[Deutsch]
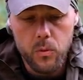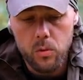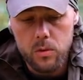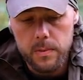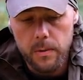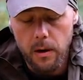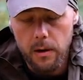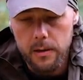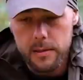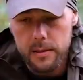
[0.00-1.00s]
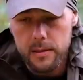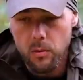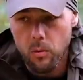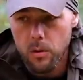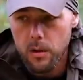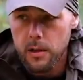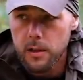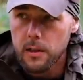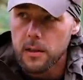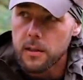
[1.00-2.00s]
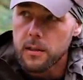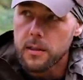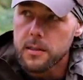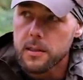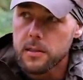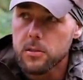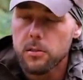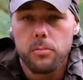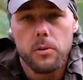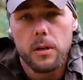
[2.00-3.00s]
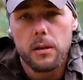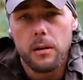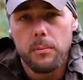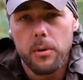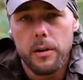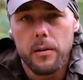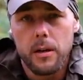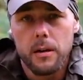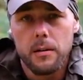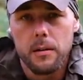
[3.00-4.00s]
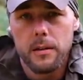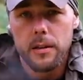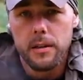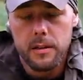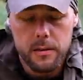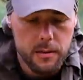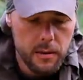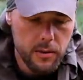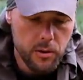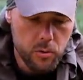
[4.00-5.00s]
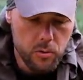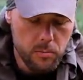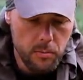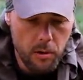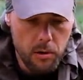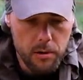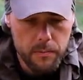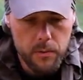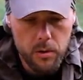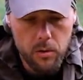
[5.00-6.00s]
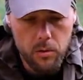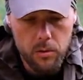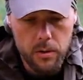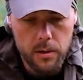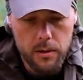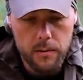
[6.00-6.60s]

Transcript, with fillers: Und zwar ist es so, dass ich jetzt schon ein paar, ein paar Jahre hier YouTube mache und